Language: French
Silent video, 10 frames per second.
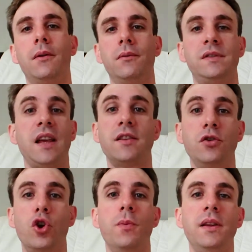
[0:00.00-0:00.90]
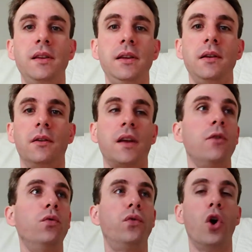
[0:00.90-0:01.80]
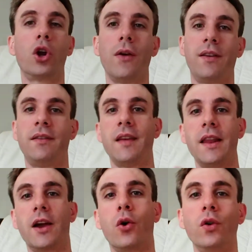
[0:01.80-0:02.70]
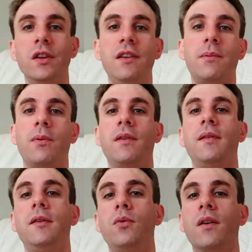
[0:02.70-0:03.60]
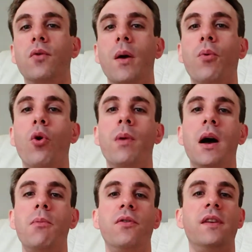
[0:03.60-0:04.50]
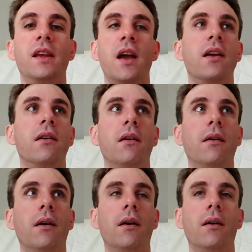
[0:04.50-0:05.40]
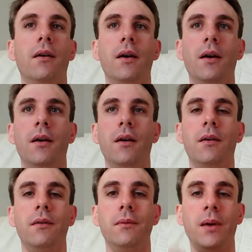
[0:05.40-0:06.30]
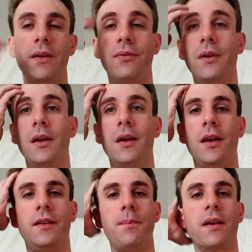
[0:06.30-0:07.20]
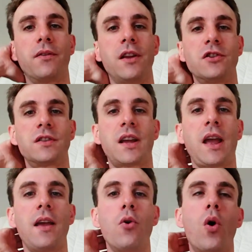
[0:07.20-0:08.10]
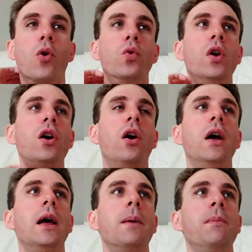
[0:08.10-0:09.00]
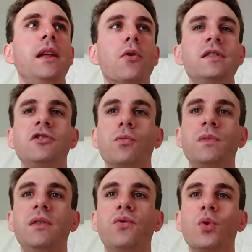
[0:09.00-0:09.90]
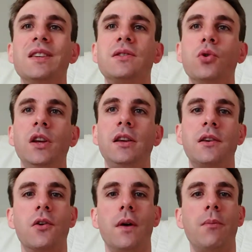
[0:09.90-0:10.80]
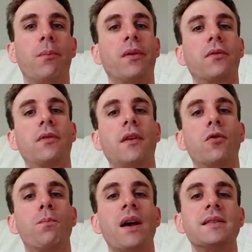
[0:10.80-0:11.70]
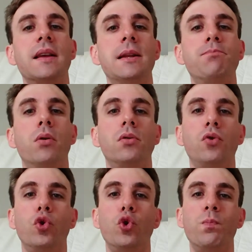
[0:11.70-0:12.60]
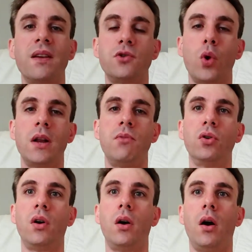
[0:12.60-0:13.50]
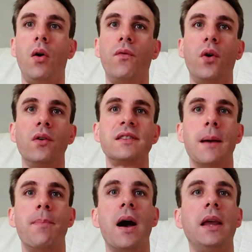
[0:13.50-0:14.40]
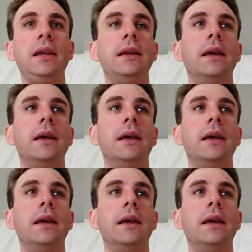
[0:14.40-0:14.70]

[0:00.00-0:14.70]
certes, une comédie très loufoque avec ses anachronismes, ses situations improbables, ses gags. bref. Et ses personnages très hauts en couleur. Mais il y a aussi ce petit fond historique quand même, parce que ça se passe à l'époque de l'occupation allemande en France, à Paris.